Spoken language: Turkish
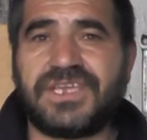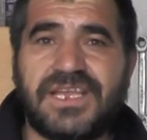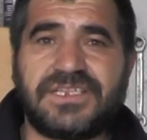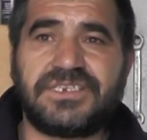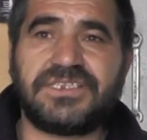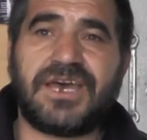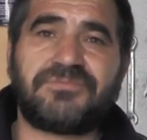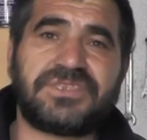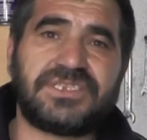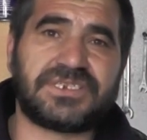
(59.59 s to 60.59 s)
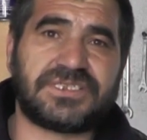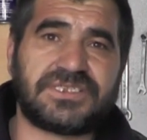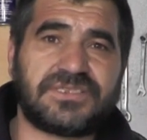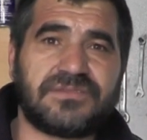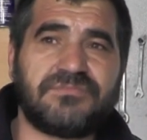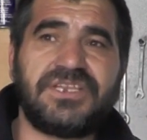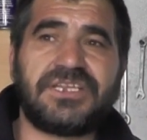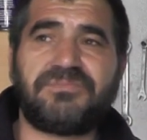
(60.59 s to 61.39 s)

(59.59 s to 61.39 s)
Gelir, yaptırırız. Evet.